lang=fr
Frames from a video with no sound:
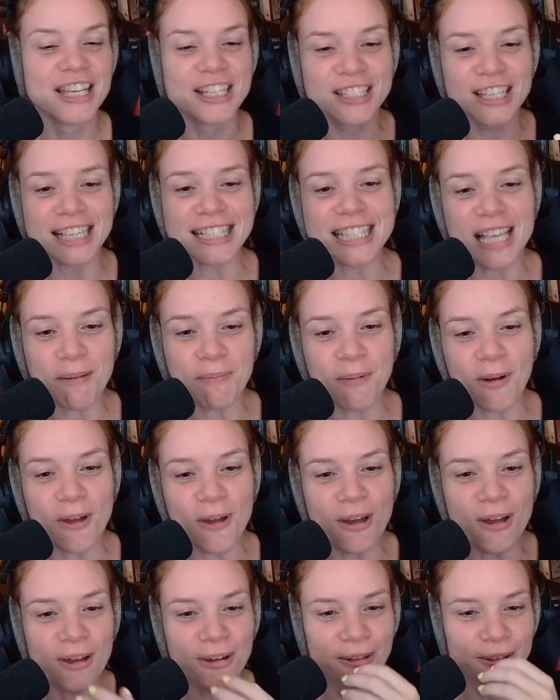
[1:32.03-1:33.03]
Je sais
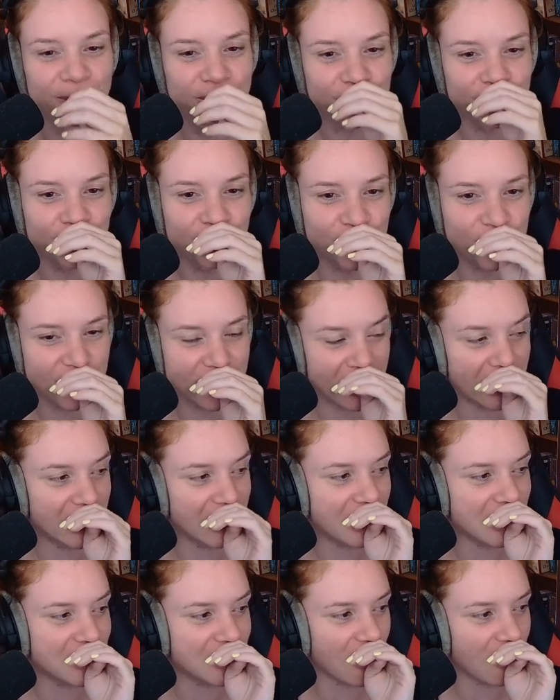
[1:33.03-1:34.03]
plus C'est une
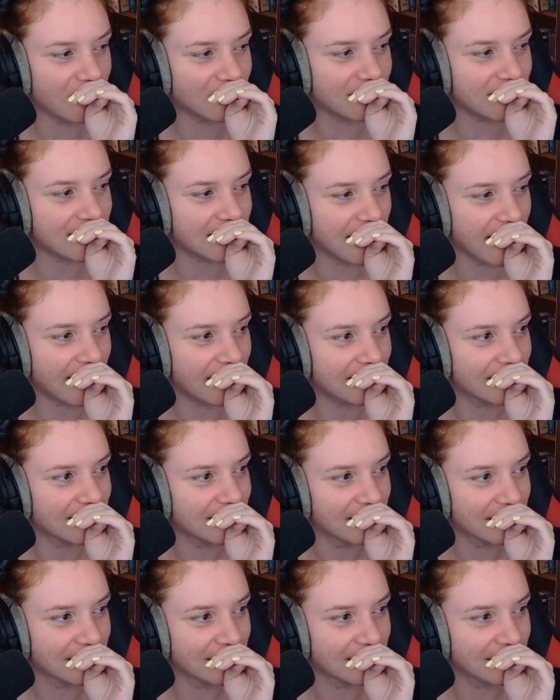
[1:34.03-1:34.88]
légende, ça